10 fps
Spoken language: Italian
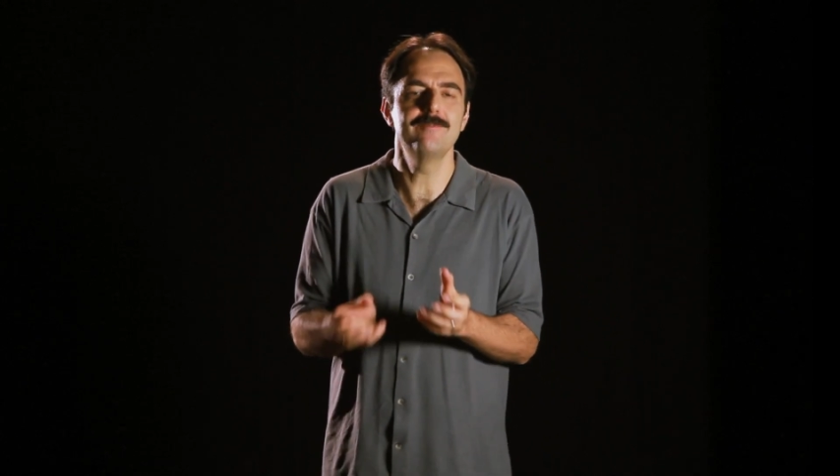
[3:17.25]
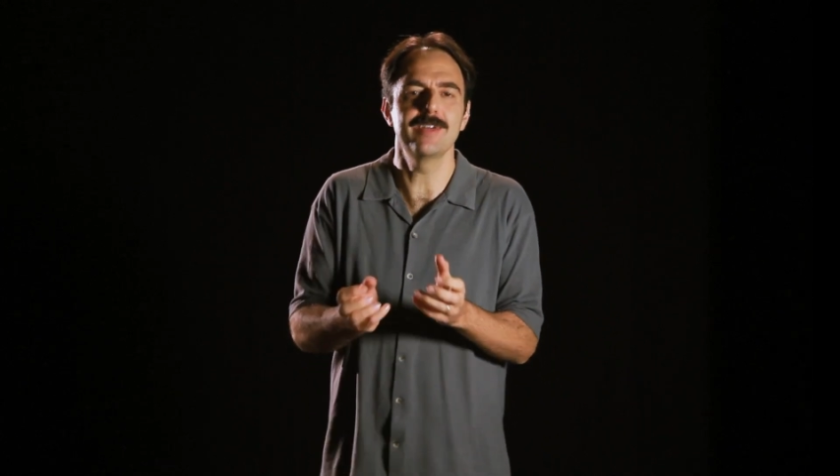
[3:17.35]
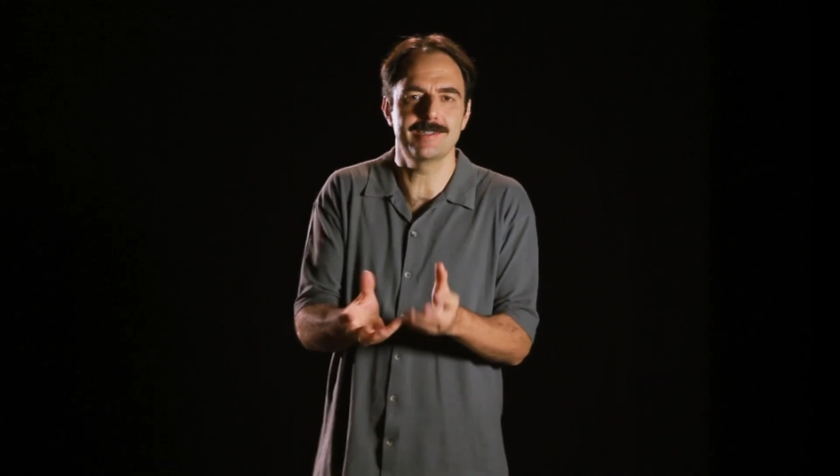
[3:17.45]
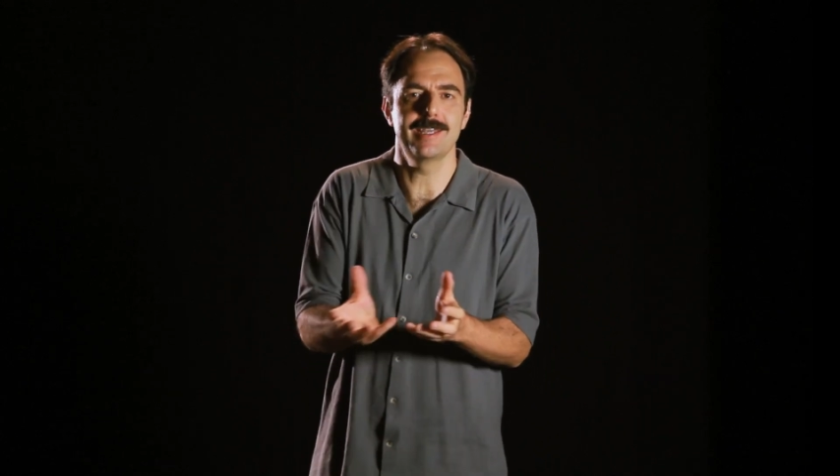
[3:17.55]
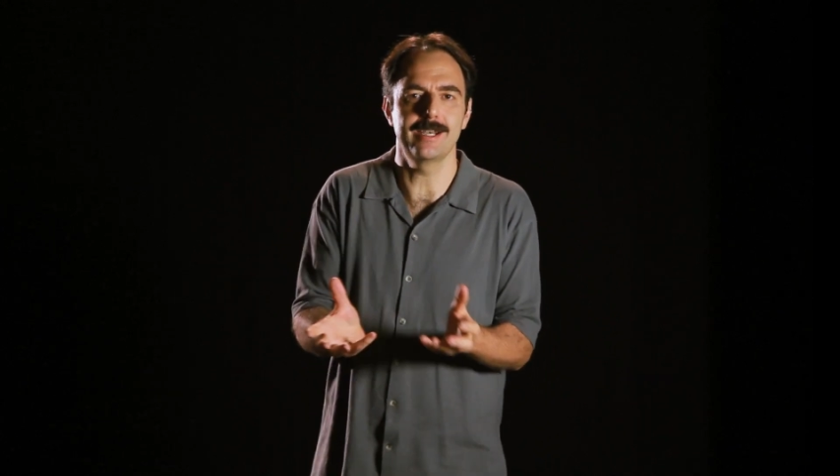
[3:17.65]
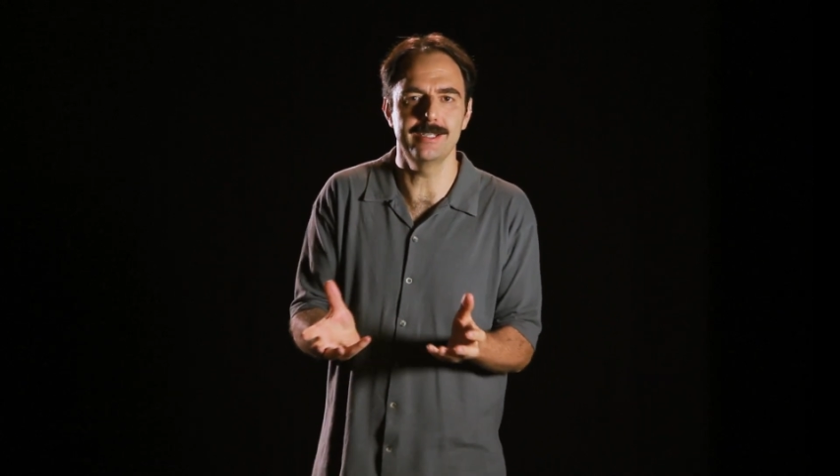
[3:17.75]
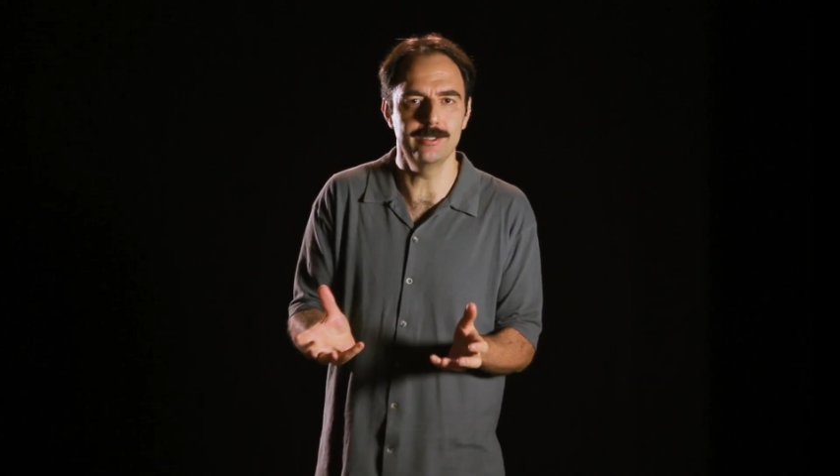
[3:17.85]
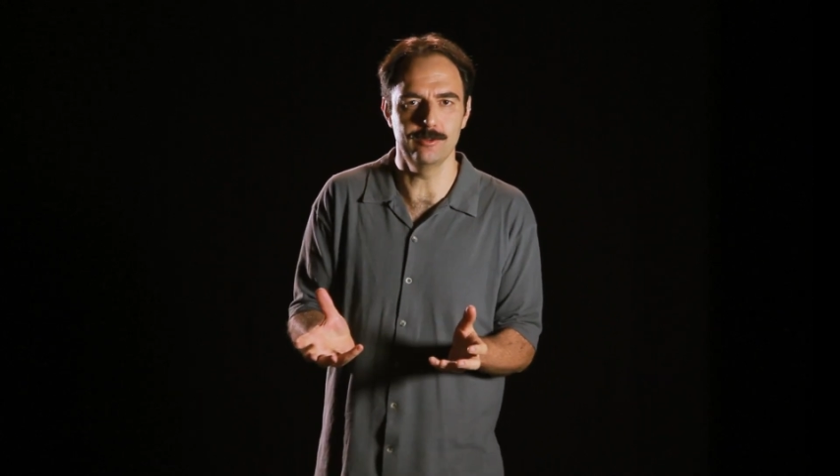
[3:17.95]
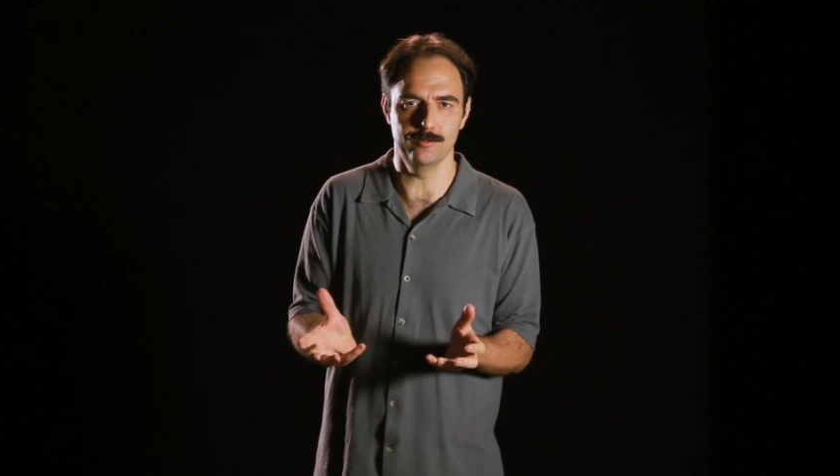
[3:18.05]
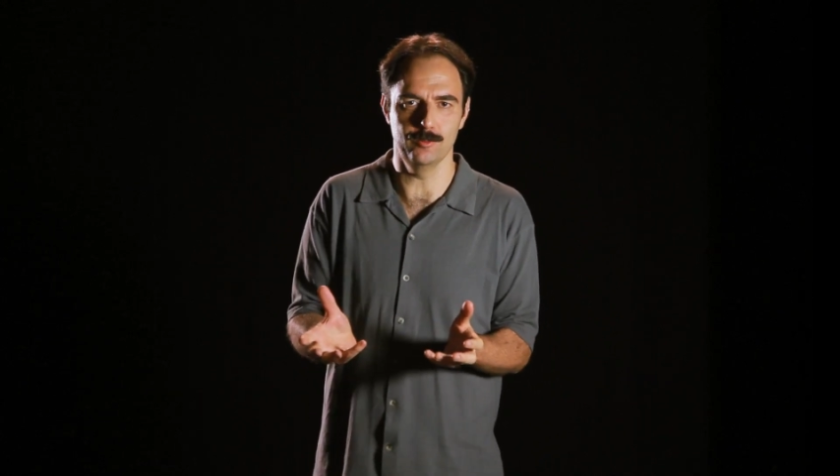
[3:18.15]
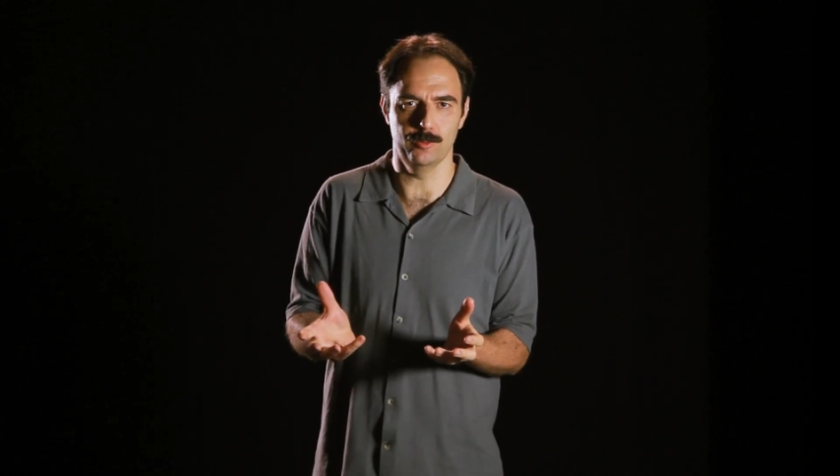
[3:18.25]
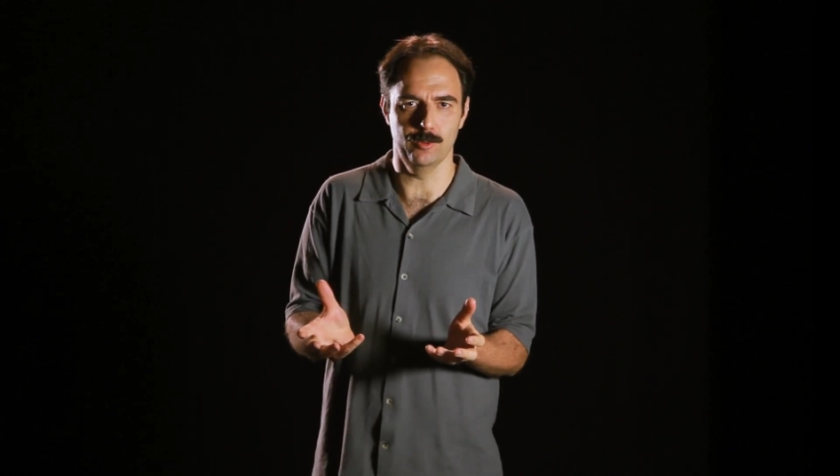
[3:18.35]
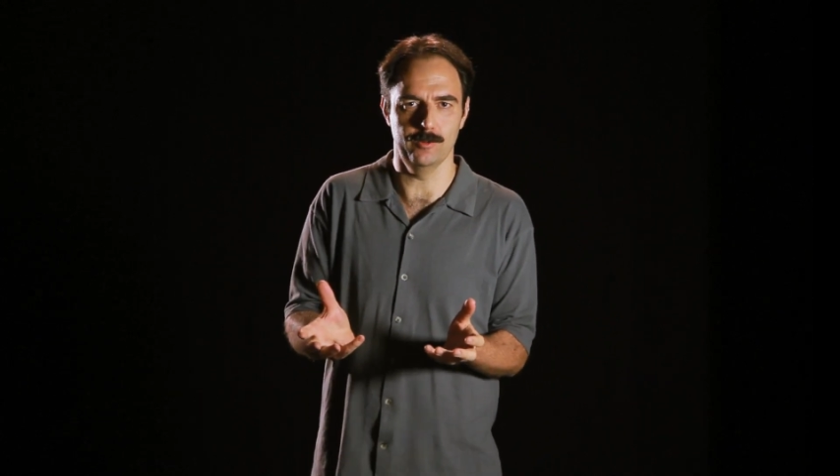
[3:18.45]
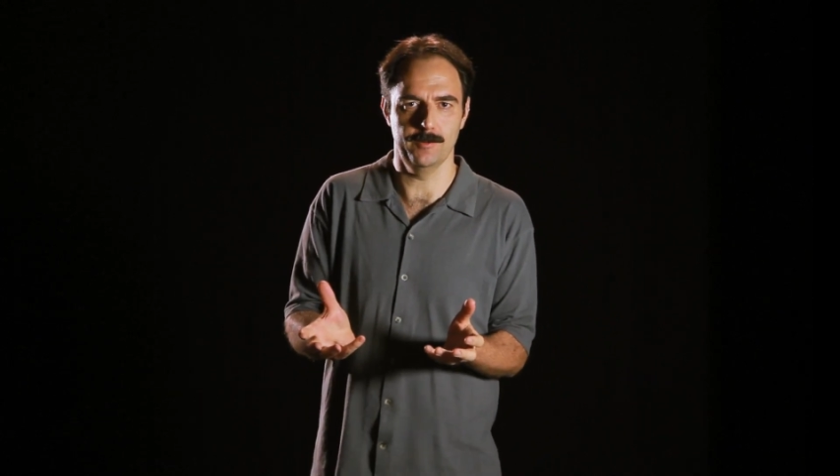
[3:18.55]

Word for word: e versargli il dovuto.